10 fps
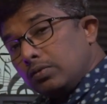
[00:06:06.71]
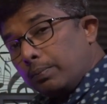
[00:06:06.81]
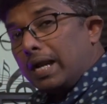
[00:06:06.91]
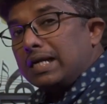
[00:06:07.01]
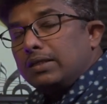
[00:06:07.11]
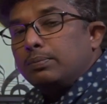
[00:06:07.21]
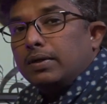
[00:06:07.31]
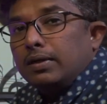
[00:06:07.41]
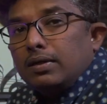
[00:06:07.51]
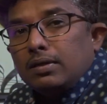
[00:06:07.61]
ஸோ ப்ராக்டிஸ்
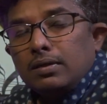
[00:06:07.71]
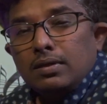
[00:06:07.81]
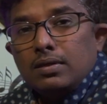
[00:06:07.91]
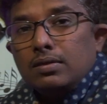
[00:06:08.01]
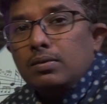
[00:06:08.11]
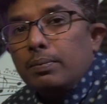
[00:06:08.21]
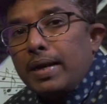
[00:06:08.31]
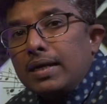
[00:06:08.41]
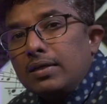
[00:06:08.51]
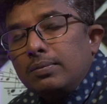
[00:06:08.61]
பண்ணுங்கள் ஸோ
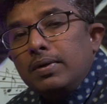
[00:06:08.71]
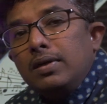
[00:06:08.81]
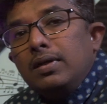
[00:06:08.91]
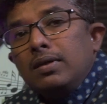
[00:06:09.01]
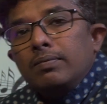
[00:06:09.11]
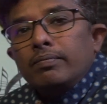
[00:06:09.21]
ப்ராக்டிஸ் பண்ணி